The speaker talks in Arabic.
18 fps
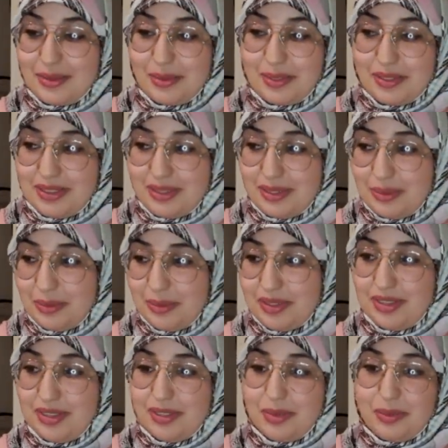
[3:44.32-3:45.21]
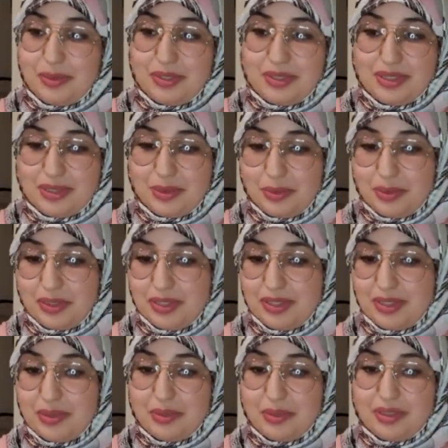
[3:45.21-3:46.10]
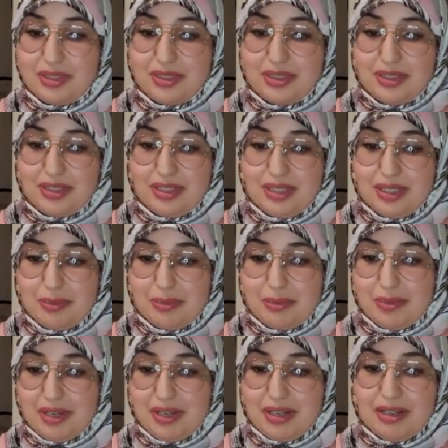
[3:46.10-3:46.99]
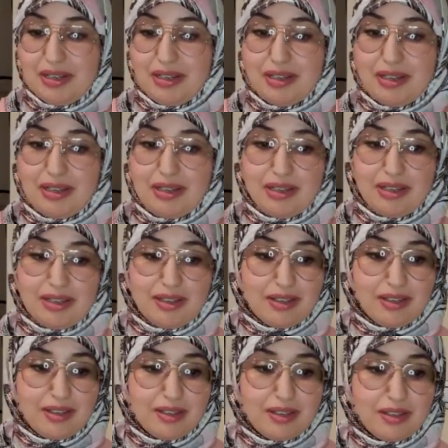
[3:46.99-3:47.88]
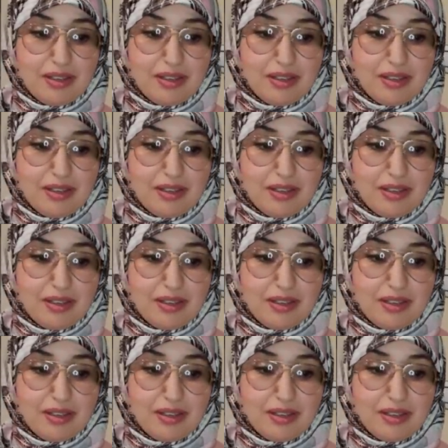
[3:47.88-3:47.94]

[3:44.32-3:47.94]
ويلي ويلي ويلي ويلي ويلي هاد المرا